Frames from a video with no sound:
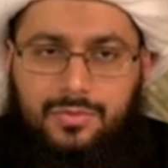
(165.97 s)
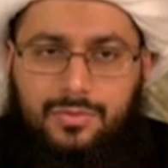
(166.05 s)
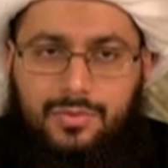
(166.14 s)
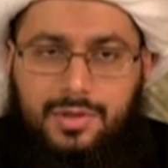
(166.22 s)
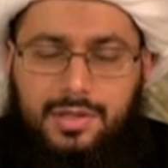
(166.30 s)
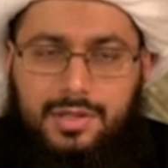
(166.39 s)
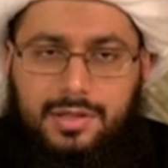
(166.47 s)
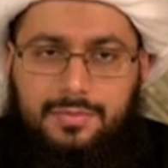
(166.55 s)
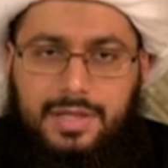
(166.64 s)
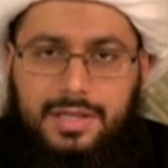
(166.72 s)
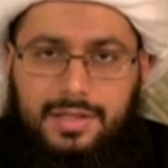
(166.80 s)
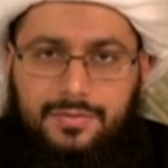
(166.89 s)

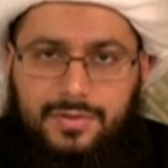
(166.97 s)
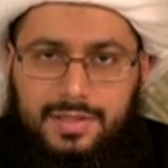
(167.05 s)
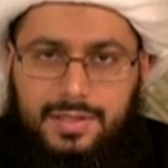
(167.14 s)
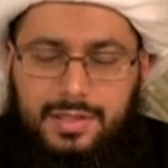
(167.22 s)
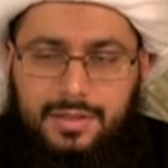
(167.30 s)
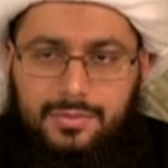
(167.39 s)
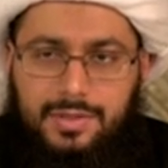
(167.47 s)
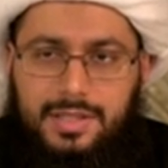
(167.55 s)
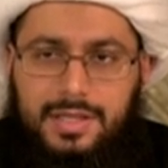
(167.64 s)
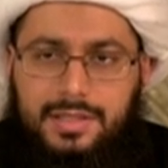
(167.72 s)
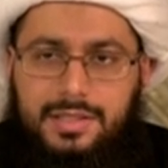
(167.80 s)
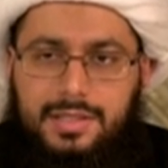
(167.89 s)
ومعرفته
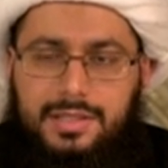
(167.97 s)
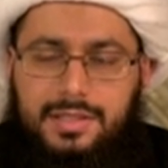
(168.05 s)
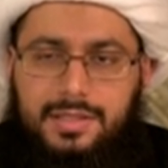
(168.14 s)
وتحديد